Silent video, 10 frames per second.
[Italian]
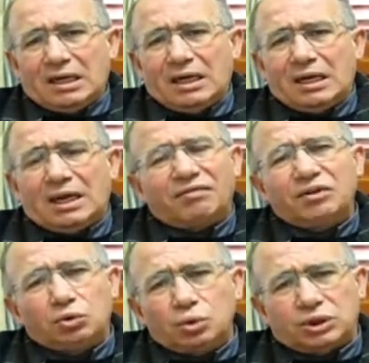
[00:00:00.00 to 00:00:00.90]
eh, la
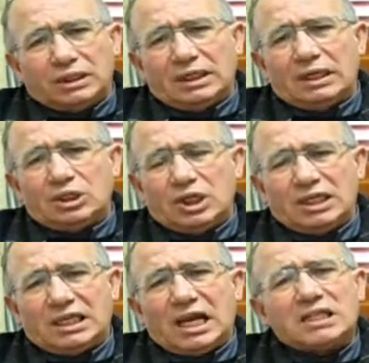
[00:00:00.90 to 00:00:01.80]
fiducia della
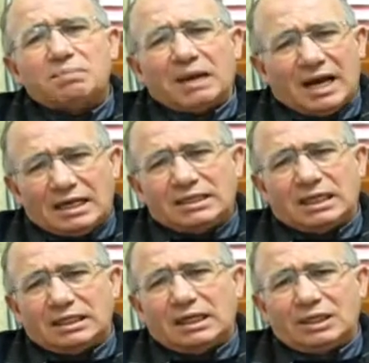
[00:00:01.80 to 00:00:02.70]
gente, la
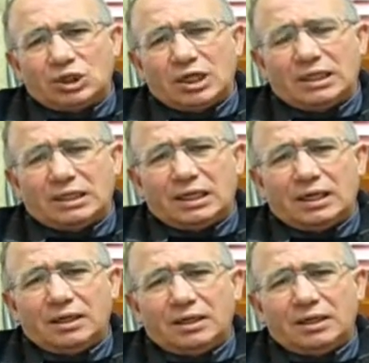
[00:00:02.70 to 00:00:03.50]
speranza della gente.